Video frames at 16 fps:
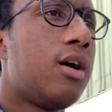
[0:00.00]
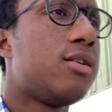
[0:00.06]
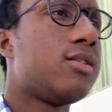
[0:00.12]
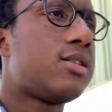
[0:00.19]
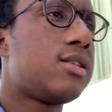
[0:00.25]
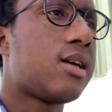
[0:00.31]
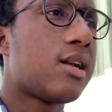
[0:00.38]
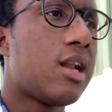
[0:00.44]

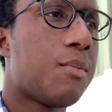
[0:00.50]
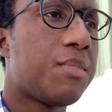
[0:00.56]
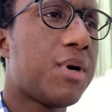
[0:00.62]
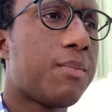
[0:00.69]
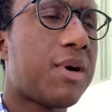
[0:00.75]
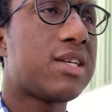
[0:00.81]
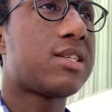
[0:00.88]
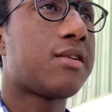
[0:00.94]
si tu as de la
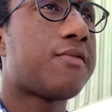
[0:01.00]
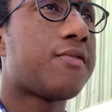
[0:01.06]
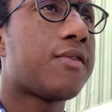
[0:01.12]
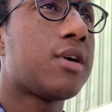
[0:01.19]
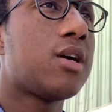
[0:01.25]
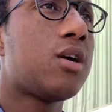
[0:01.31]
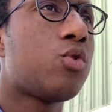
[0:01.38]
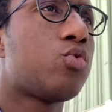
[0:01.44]
paperasse à
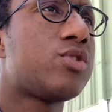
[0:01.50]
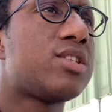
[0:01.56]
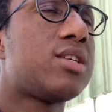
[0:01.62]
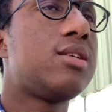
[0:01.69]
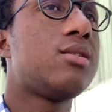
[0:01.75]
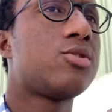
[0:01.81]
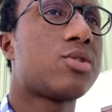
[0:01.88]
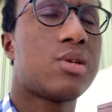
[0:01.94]
faire ou
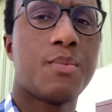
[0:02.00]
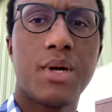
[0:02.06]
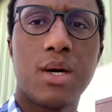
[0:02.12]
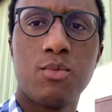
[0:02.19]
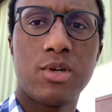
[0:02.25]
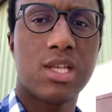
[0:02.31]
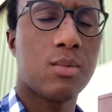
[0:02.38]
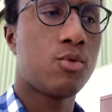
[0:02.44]
si je ne sais pas
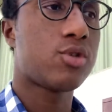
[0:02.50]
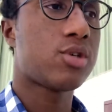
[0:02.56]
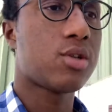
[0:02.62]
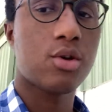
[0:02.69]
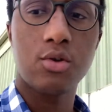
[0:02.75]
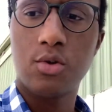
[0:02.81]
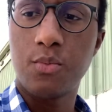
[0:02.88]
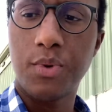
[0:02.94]
moi tu as besoin
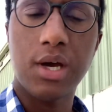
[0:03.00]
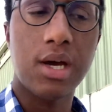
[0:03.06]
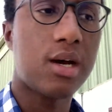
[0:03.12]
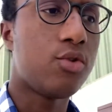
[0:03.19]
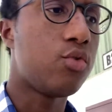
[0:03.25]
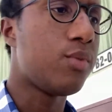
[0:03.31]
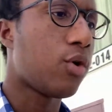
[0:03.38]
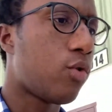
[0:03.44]
de récupérer
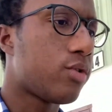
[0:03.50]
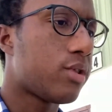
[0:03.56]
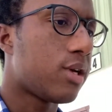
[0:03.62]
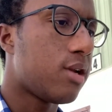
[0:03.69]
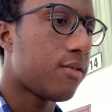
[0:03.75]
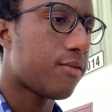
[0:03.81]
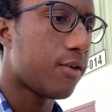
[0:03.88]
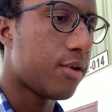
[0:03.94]
un numéro de
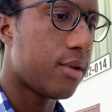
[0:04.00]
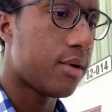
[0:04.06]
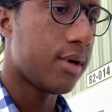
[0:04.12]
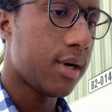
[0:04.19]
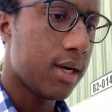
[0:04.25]
téléphone